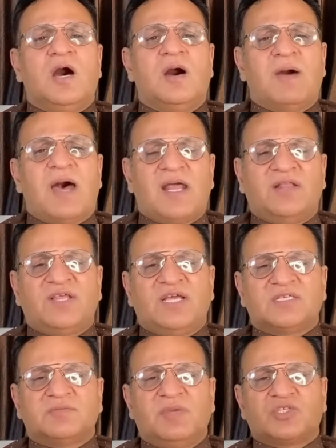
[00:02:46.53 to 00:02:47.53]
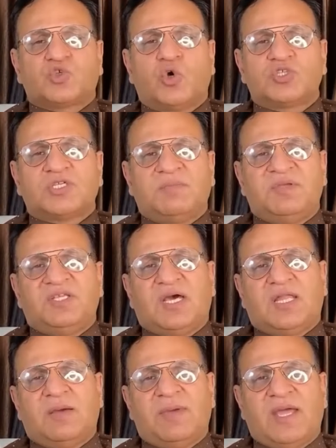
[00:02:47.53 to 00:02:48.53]
हमारे देश में सौ से भी
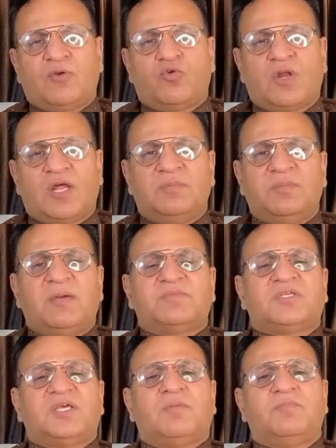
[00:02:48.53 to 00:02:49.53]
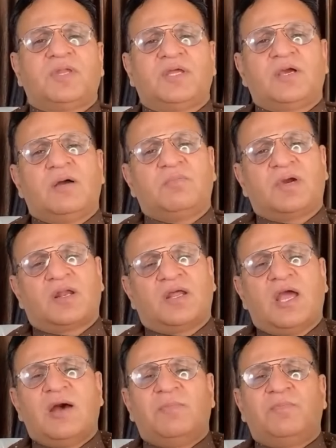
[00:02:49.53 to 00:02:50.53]
ज़्यादा बैंक और एनबीएफसी कंपनी काम कर
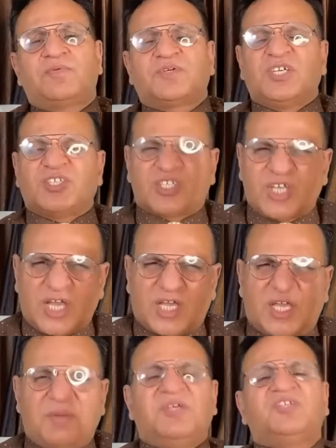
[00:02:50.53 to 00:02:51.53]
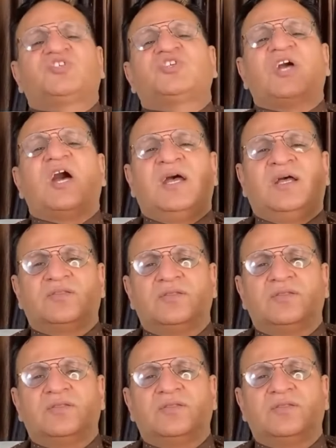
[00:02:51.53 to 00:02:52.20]
रहे हैं आप किसी की भी शिकायत